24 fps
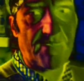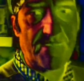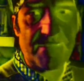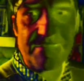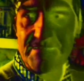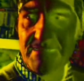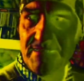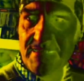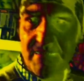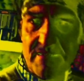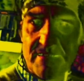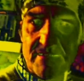
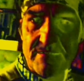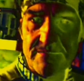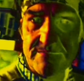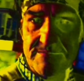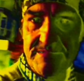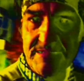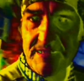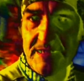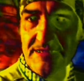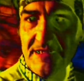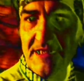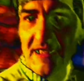Tak więc
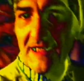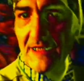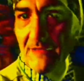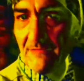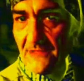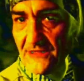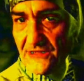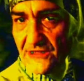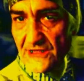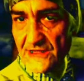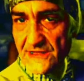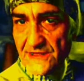nie
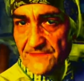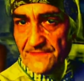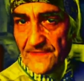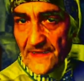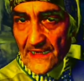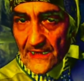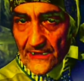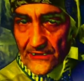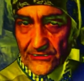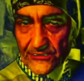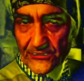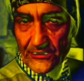dajmy się
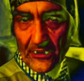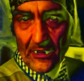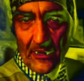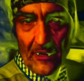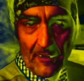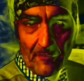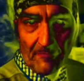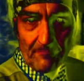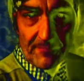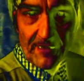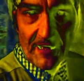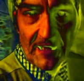
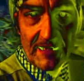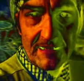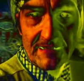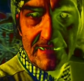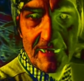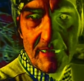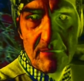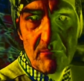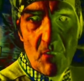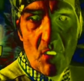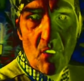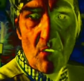zwieść
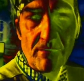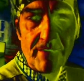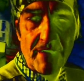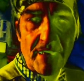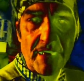pięknej